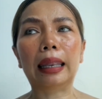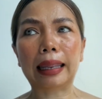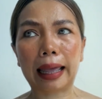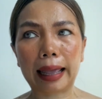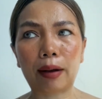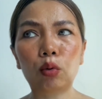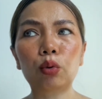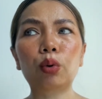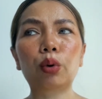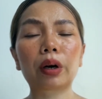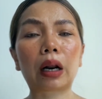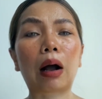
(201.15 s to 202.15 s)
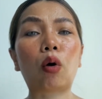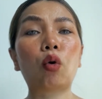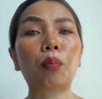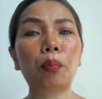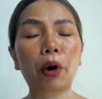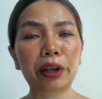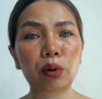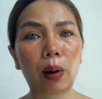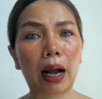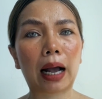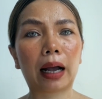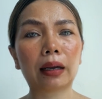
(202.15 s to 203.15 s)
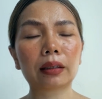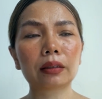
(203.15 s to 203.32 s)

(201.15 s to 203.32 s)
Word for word: แล้วเราปล่อยวาง